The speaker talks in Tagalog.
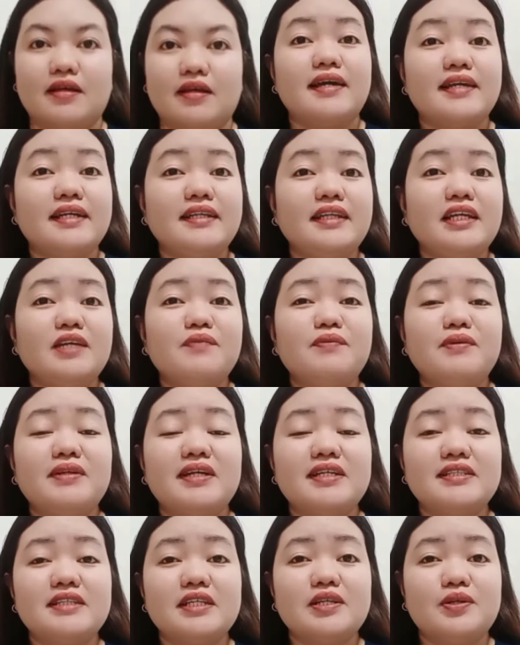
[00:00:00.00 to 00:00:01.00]
Narinig mo
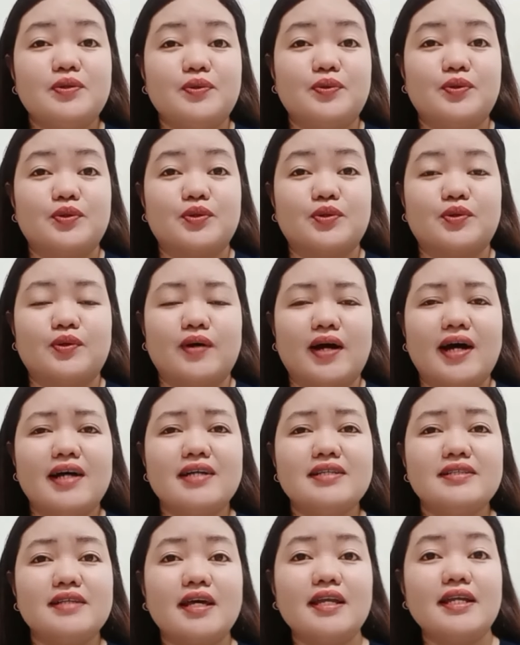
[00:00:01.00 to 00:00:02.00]
na siguro
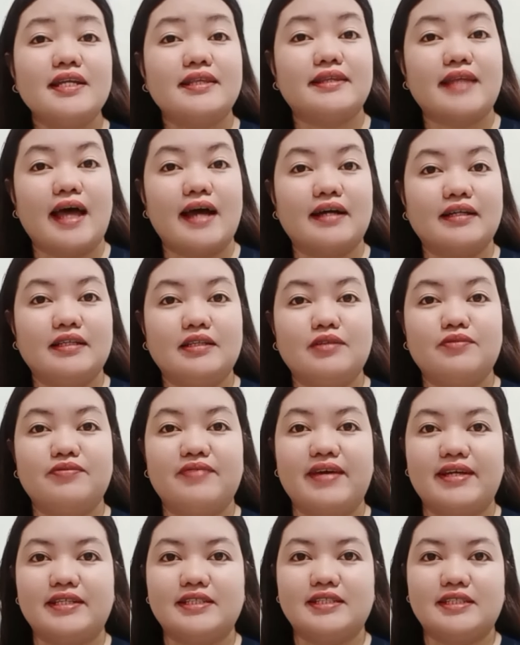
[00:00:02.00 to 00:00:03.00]
ang salitang
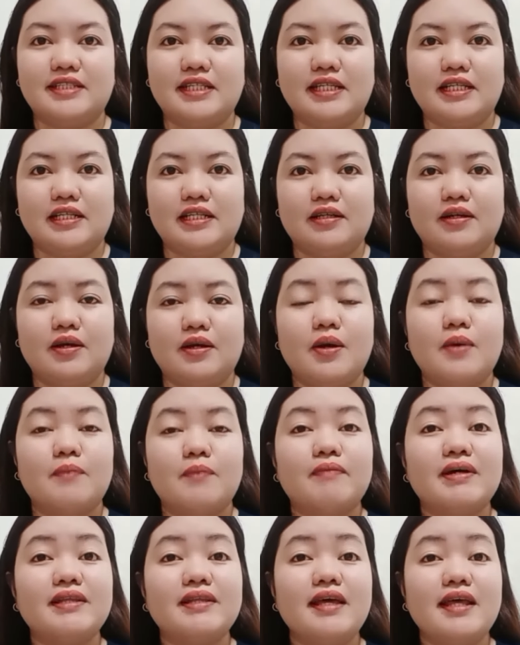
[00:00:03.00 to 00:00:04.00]
investing,
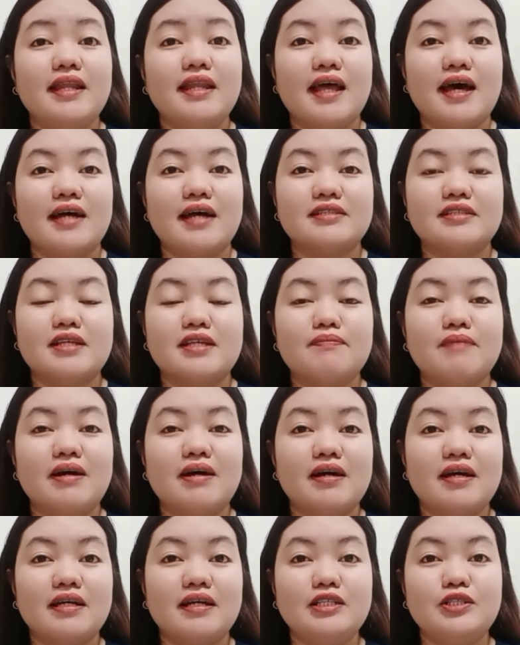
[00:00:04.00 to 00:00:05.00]
madalas sa
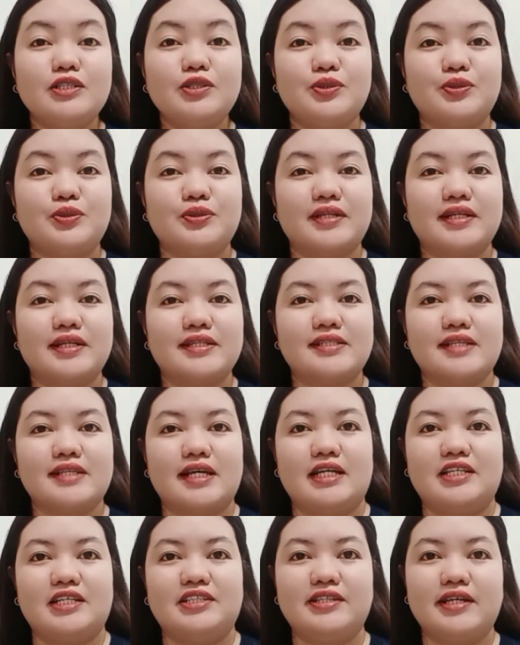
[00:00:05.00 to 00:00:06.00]
mga
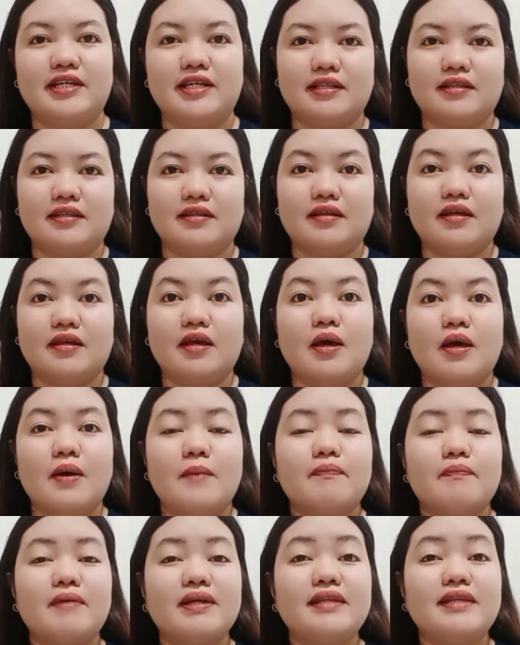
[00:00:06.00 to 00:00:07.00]
insurance agent.
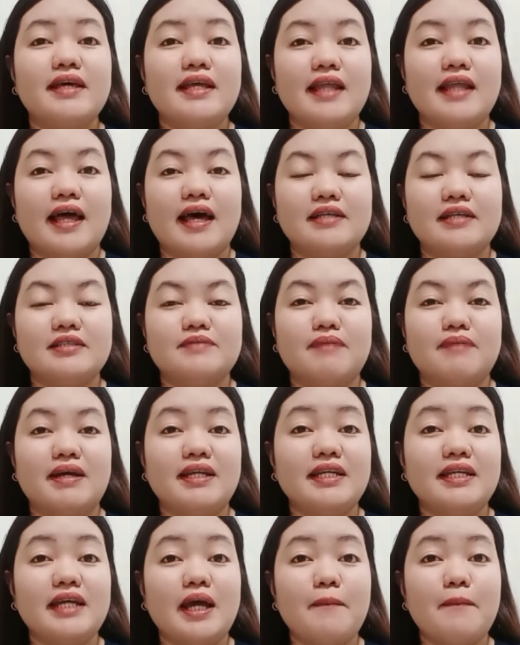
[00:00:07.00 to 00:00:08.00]
Madalas
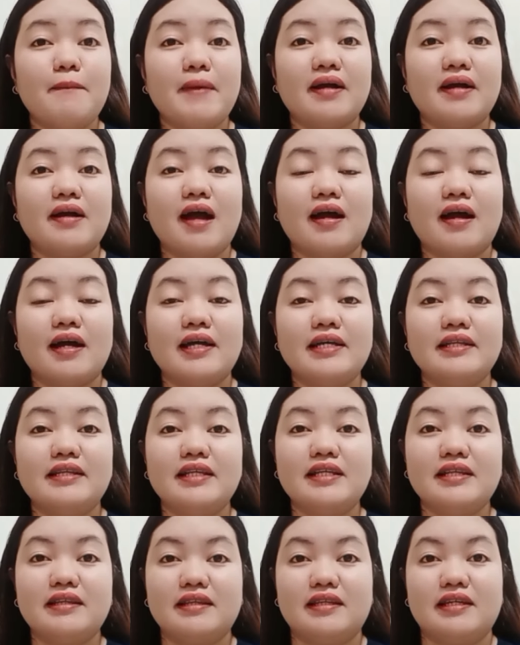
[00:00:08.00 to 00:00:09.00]
mali ang
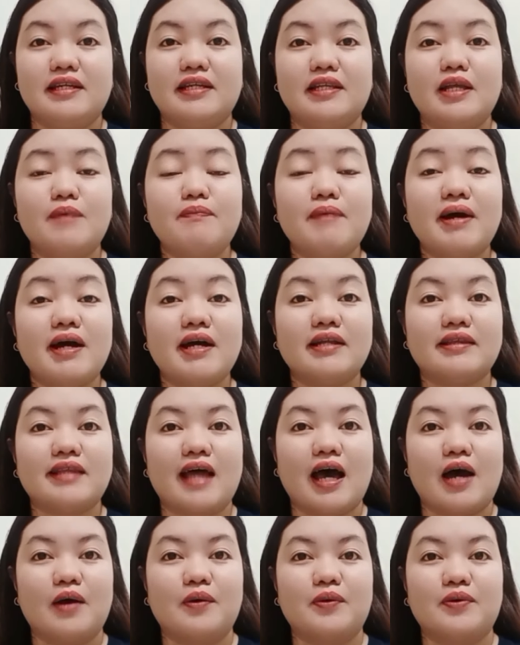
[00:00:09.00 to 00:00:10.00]
pagkakaintindi ng mga
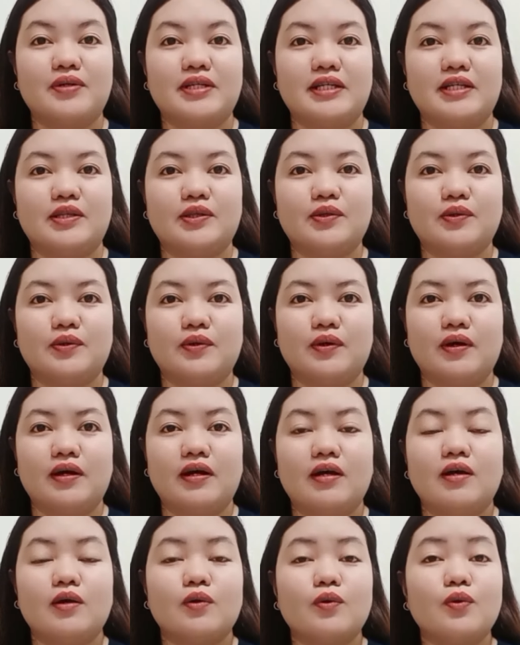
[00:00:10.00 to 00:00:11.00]
tao rito
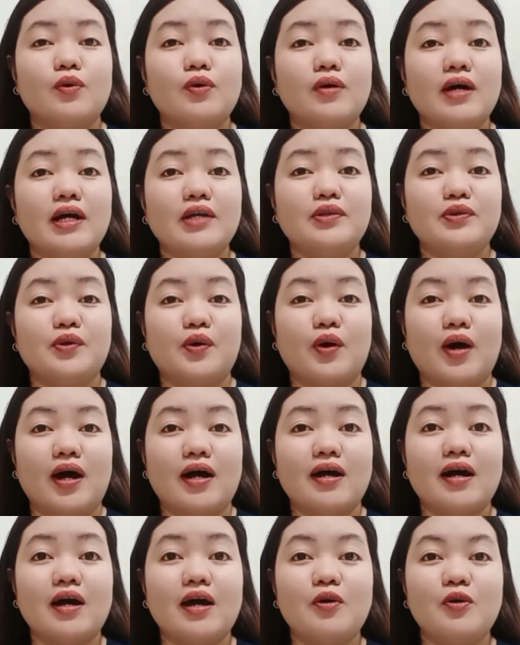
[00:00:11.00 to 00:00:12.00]
kung ano
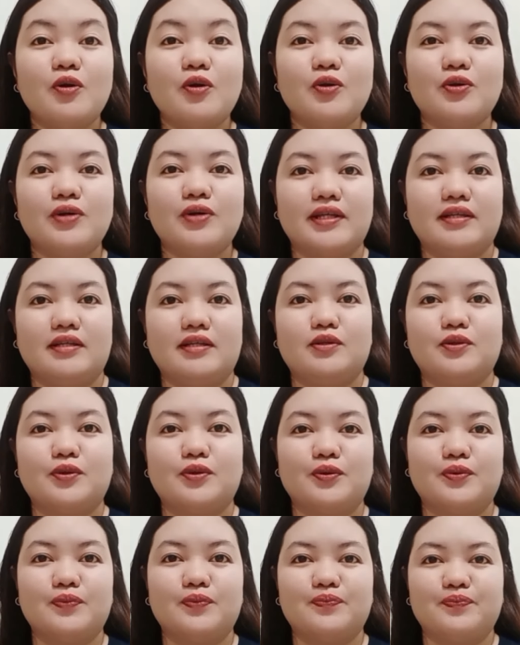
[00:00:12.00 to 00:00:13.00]
ang kahulugan
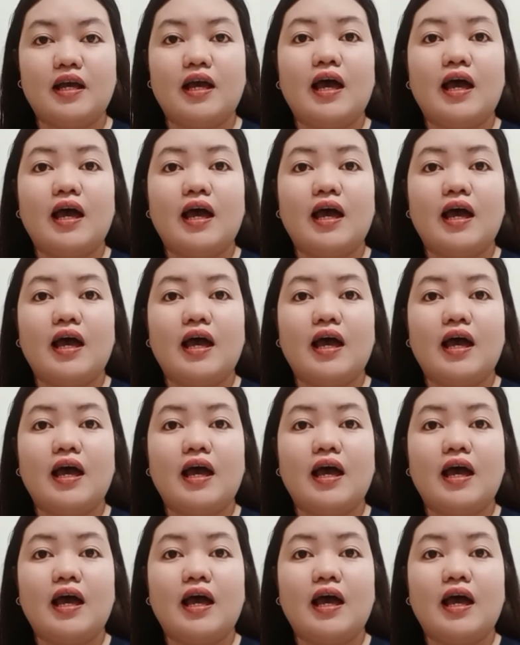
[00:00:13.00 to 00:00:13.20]
nito.